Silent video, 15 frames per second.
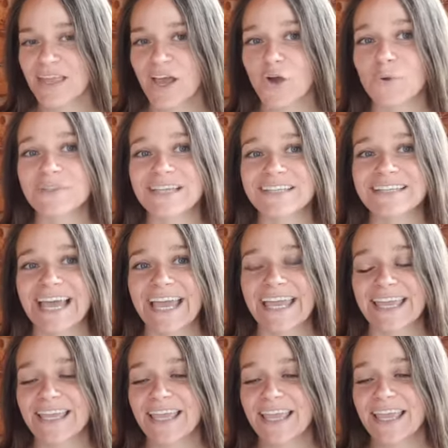Un temps
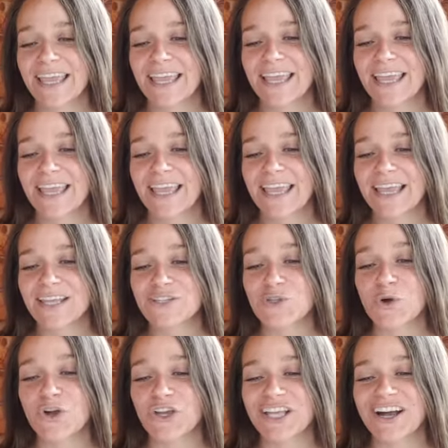d'arrêt.
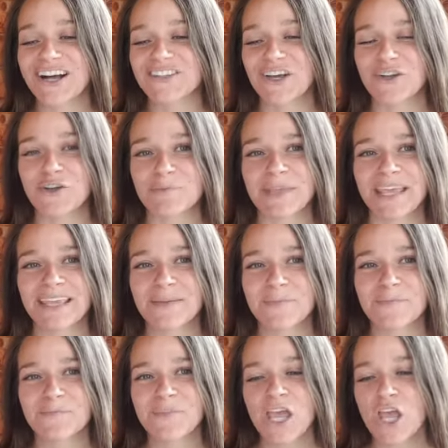Son regard dans le mien.
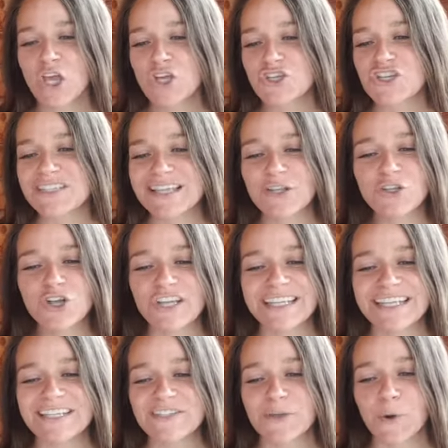Je sens une
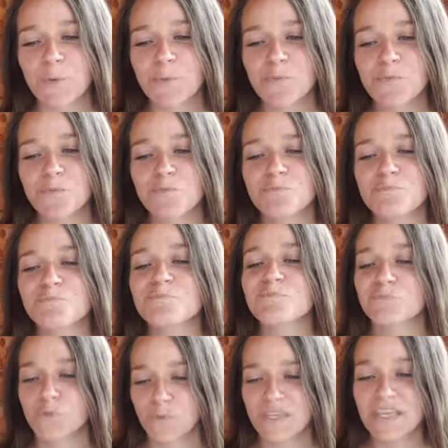connexion.
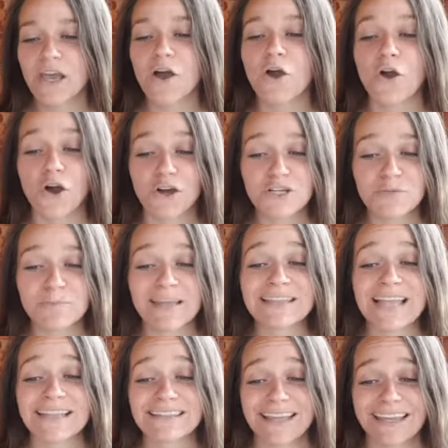Puis, un hochement de
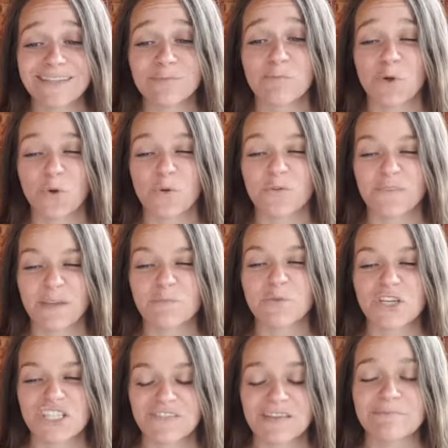la tête me confirme
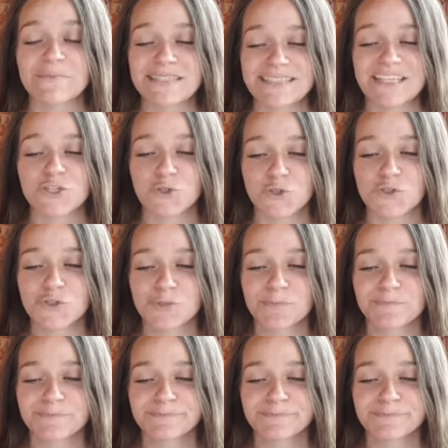que j'avais misé juste.